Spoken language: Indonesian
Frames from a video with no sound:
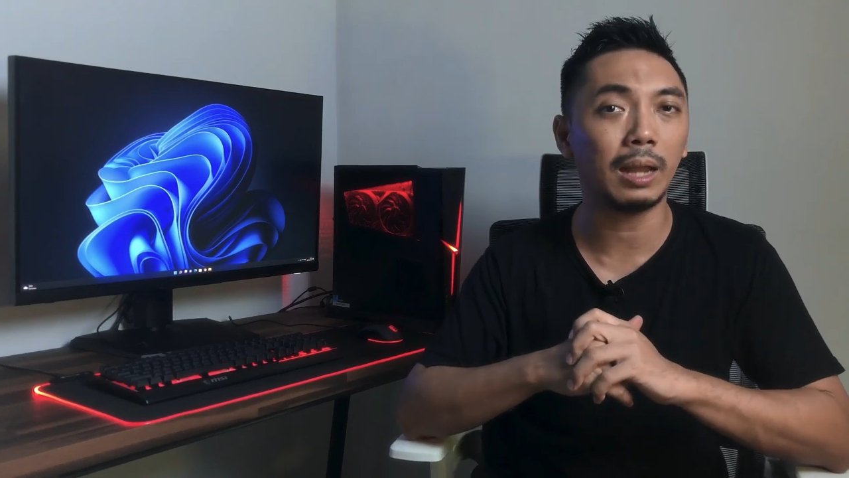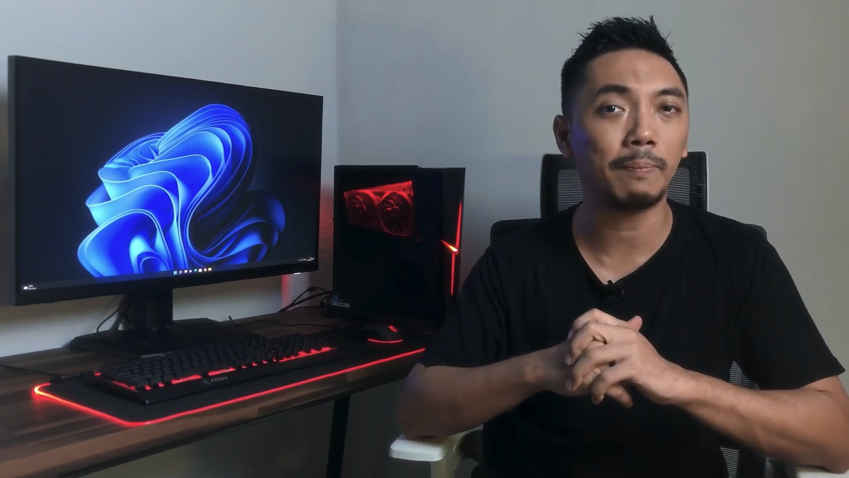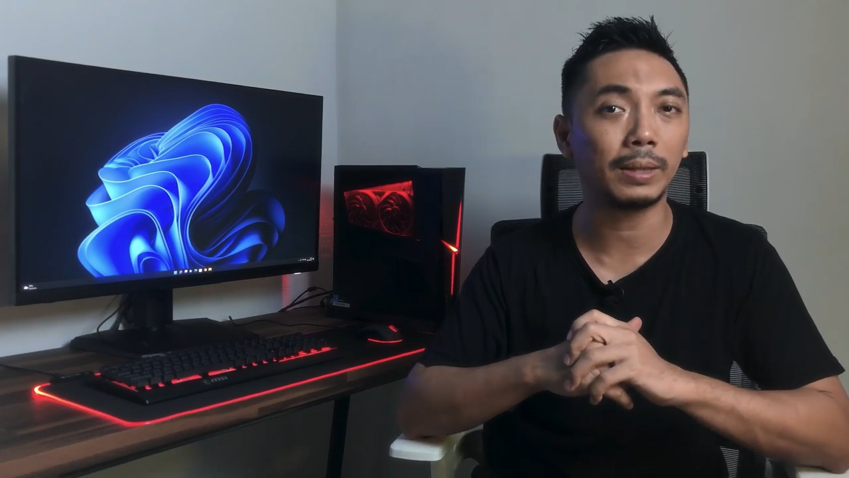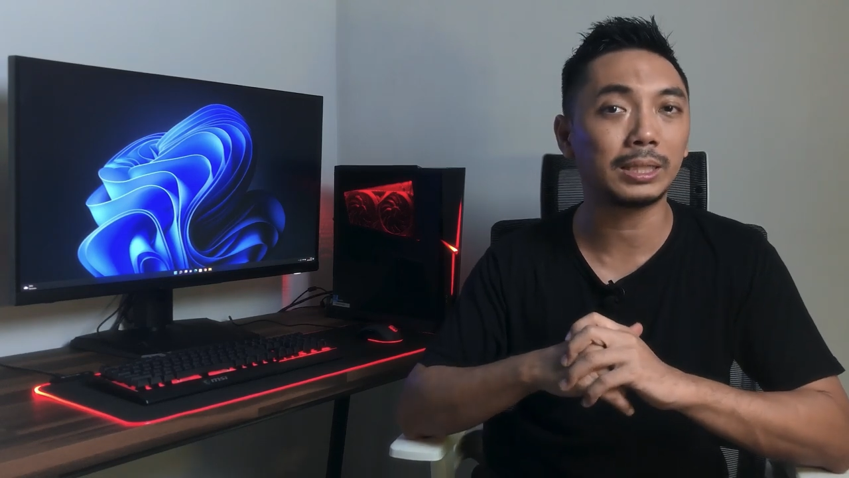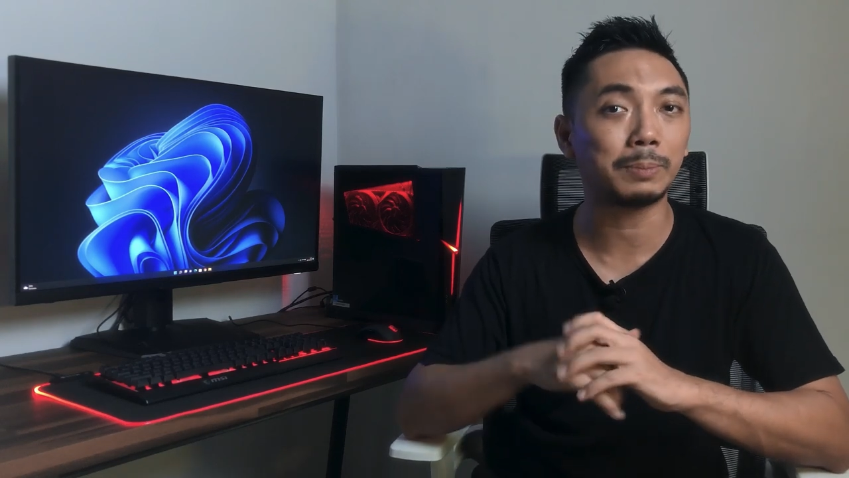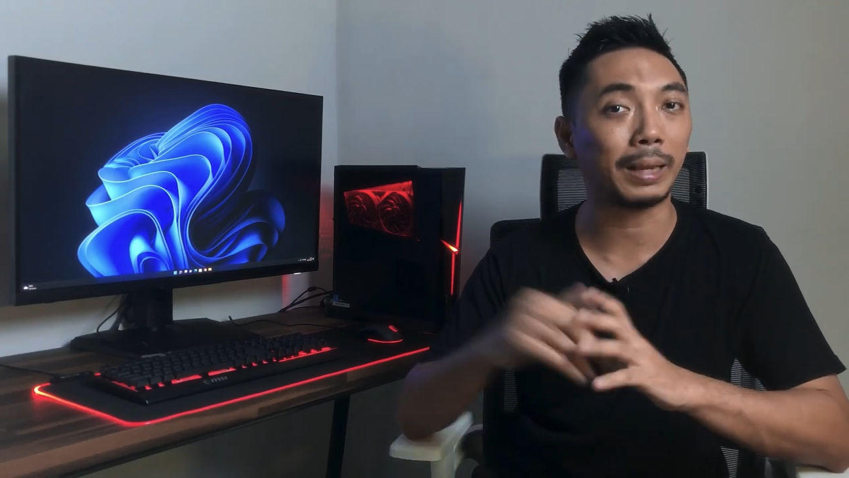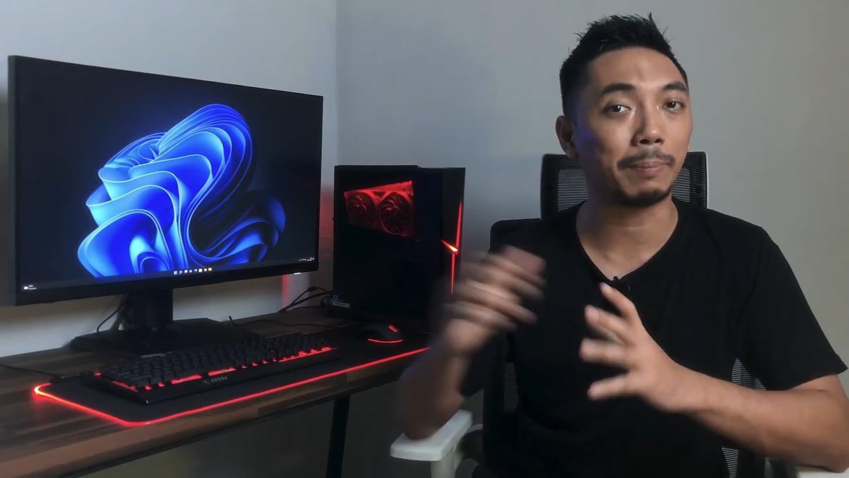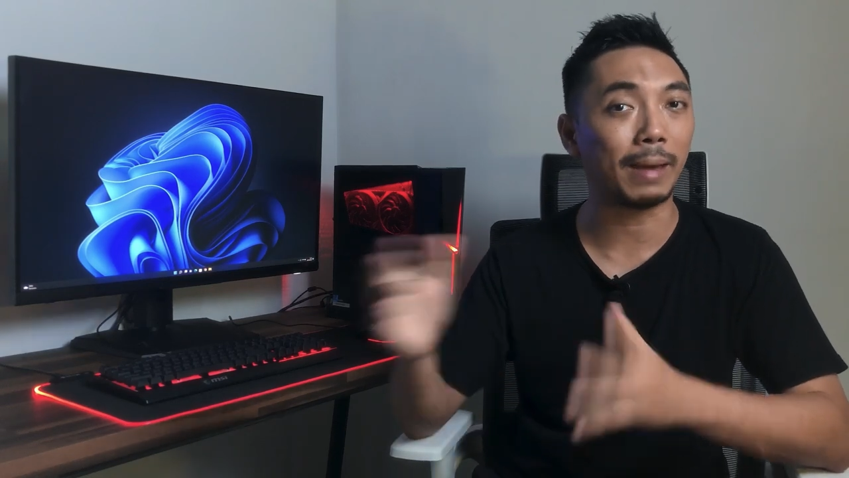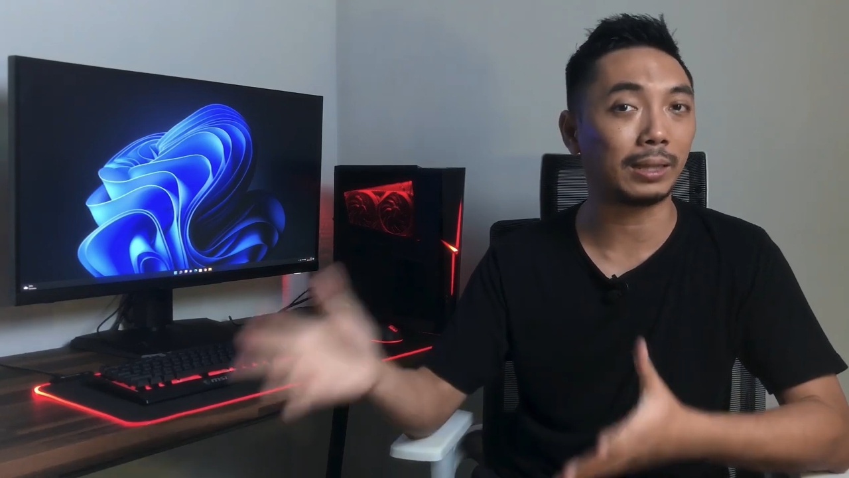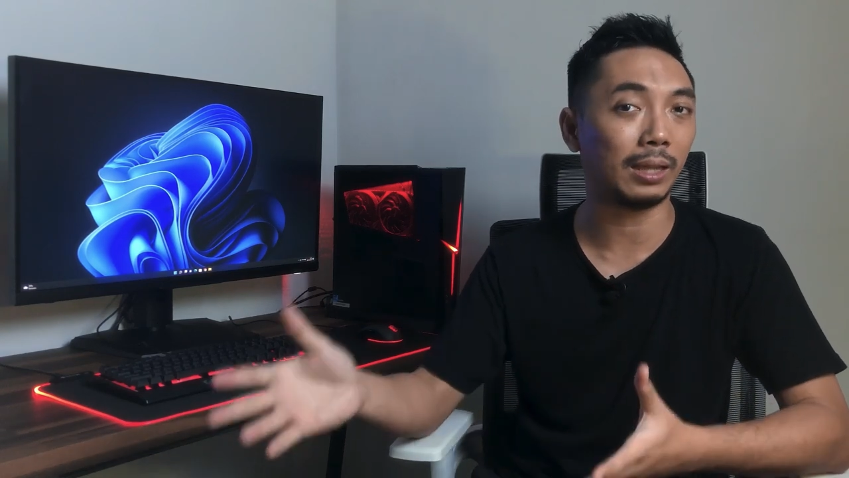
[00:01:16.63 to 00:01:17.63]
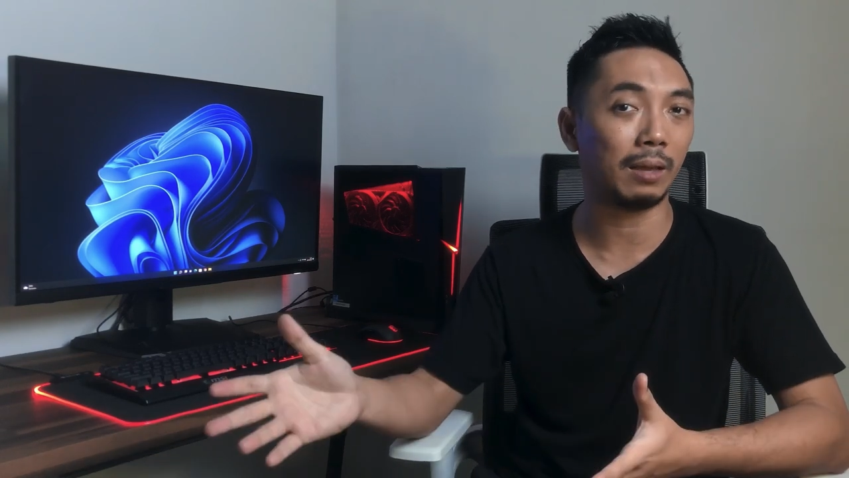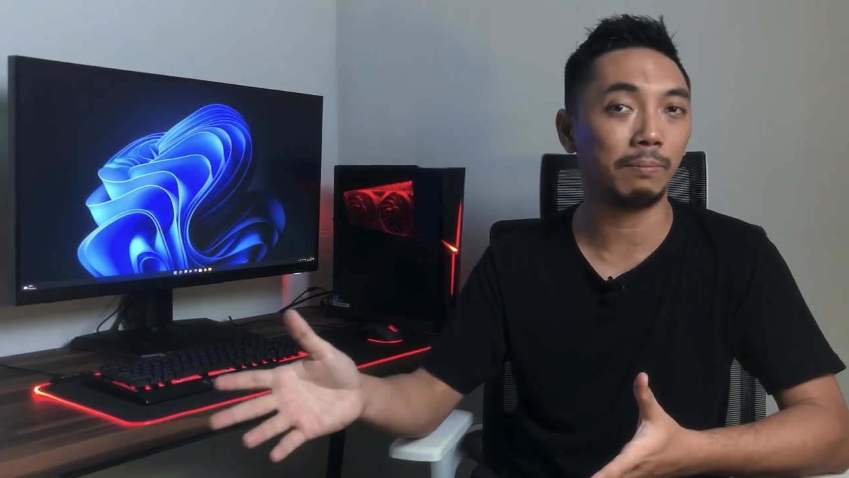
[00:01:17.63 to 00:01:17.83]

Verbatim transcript: dapat spare partnya.